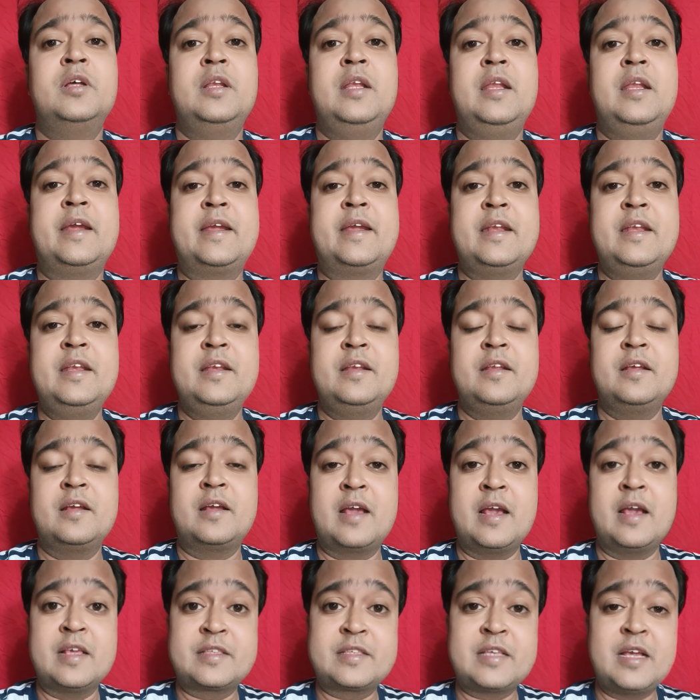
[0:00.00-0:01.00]
लेकिन
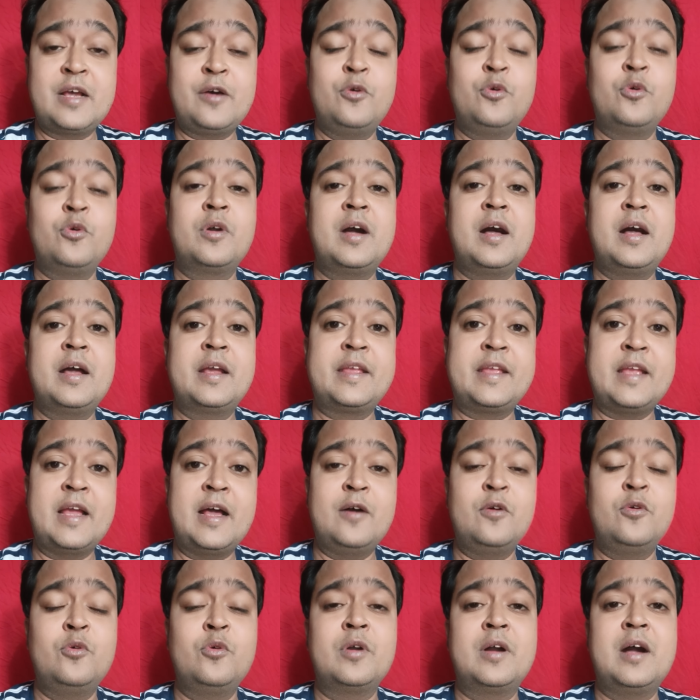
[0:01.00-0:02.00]
कैसा होगा क्या
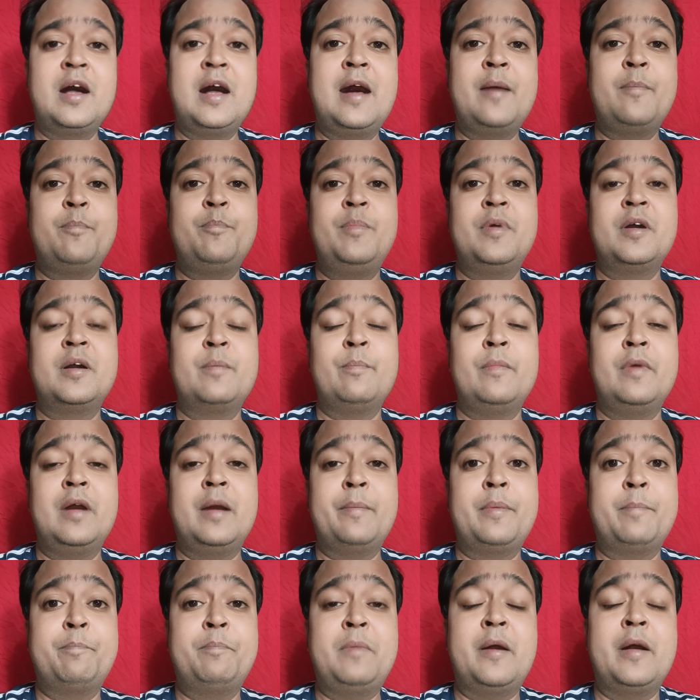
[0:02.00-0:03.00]
होगा आप,
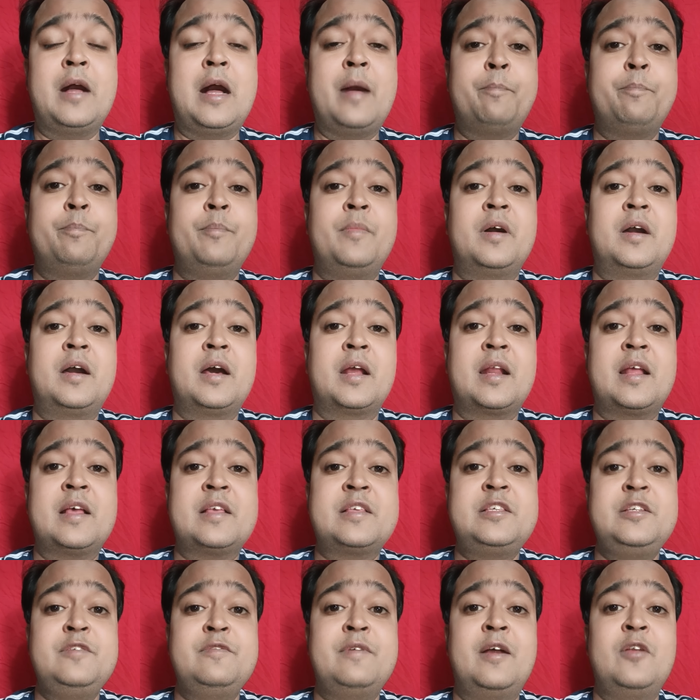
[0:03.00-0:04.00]
आप, आप मकर
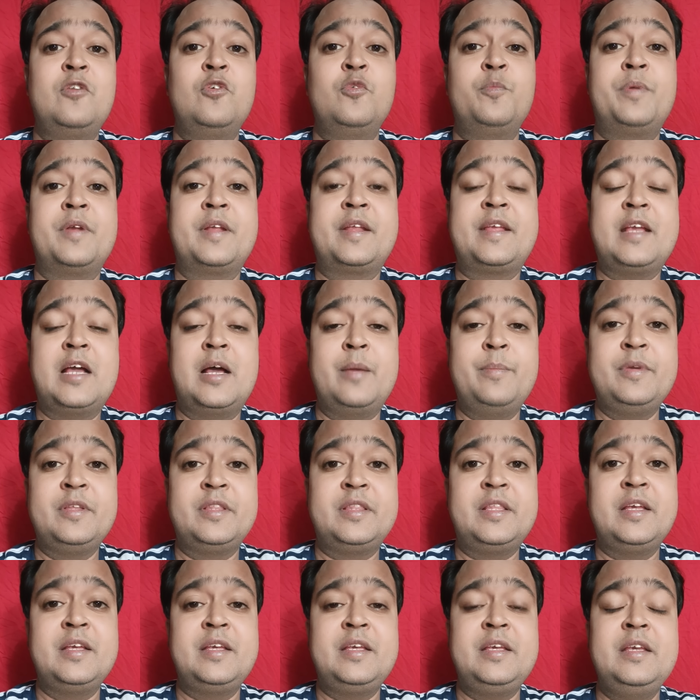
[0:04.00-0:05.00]
राशि वालों पर क्या
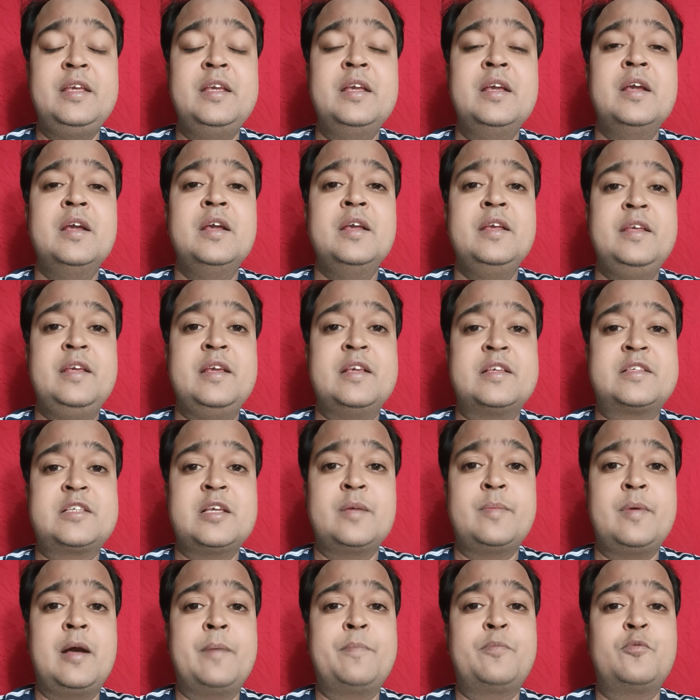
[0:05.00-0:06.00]
बीतेगी ये
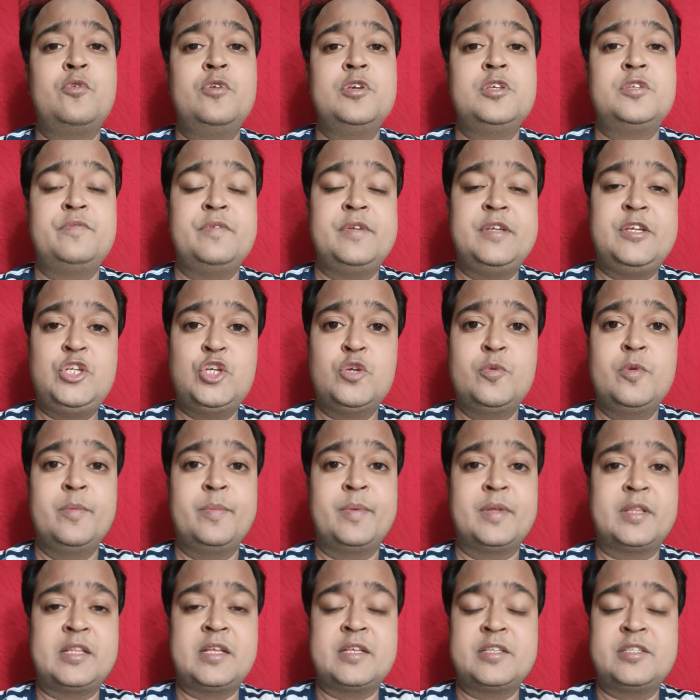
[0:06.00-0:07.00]
सब आपको इस वीडियो में
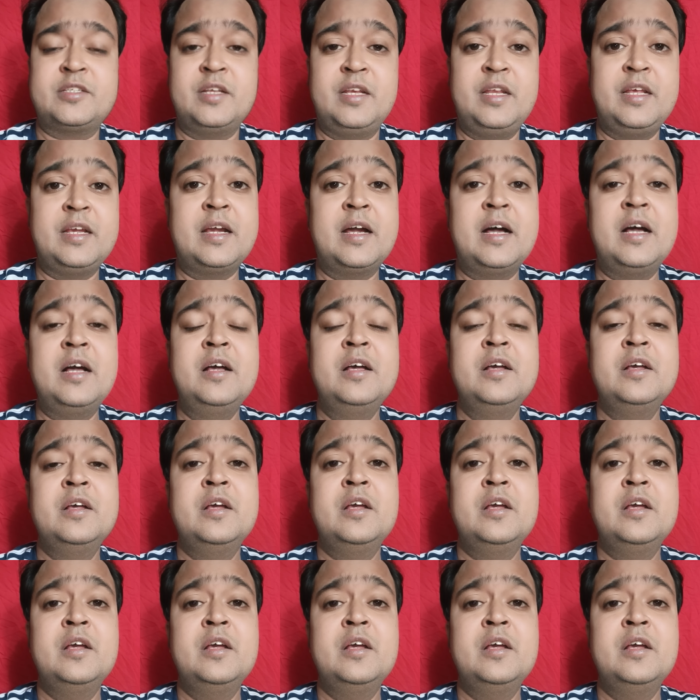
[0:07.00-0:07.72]
पता चलेगा